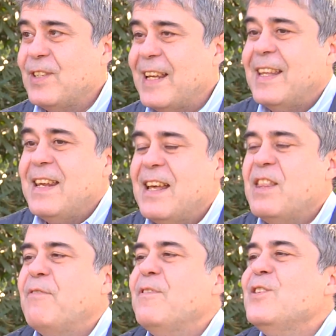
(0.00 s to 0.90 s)
ya tenían
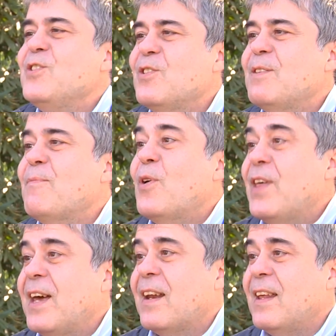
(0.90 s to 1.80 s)
definiciones
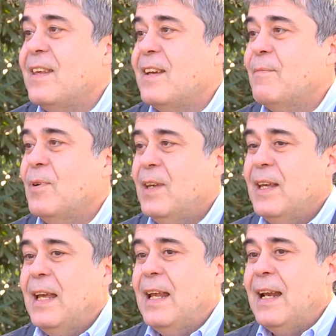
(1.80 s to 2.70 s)
modernas, digamos
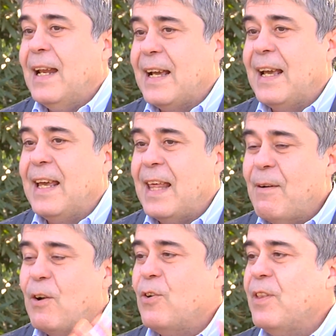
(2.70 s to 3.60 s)
las que
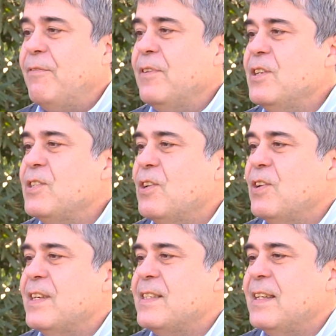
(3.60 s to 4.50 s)
quedaban con
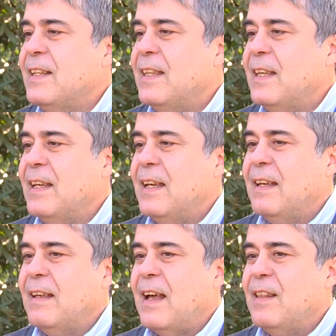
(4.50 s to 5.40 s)
definiciones
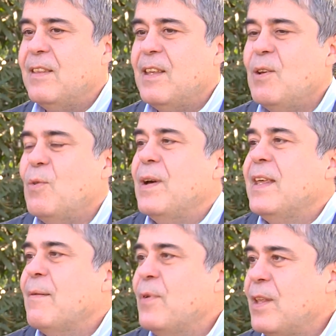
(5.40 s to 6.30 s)
este, antiguas,
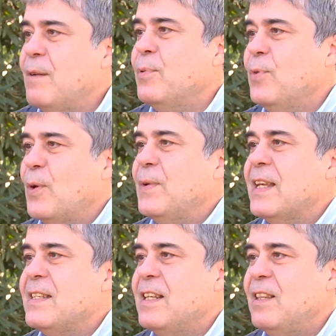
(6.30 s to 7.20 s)
digamos, desde el punto de
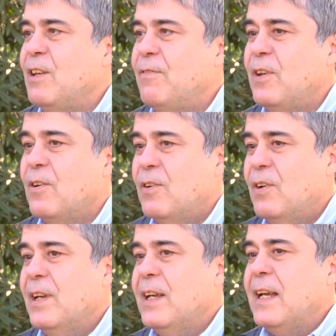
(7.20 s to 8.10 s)
vista científico,
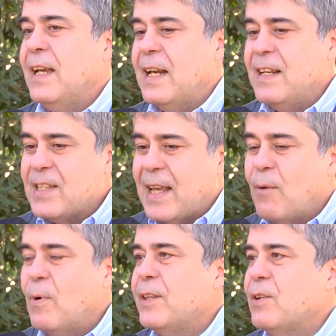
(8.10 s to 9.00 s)
eran esas
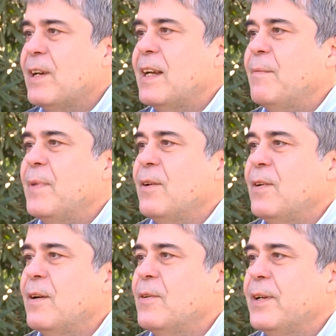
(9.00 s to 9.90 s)
cuatro que
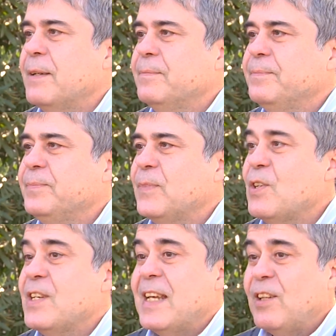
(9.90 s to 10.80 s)
cambiaron ahora.
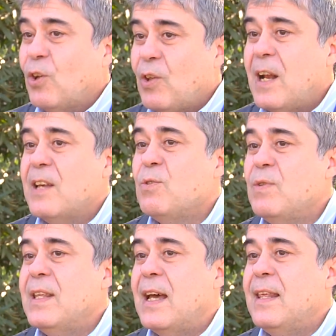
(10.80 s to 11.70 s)
Entonces ya todas las
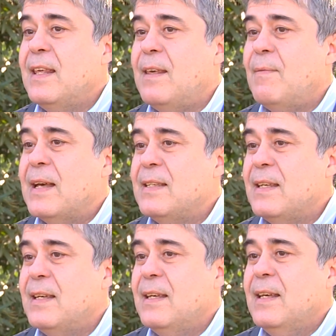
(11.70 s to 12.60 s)
unidades de
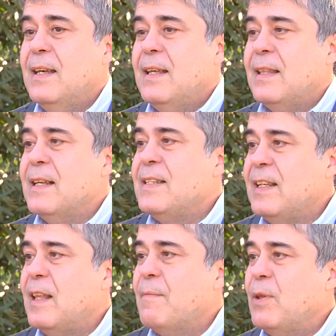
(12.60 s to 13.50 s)
base del
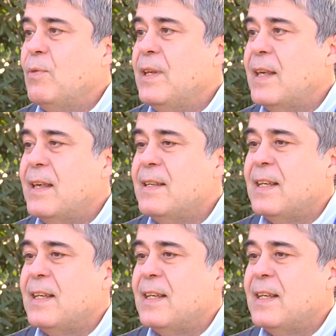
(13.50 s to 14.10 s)
sistema de unidades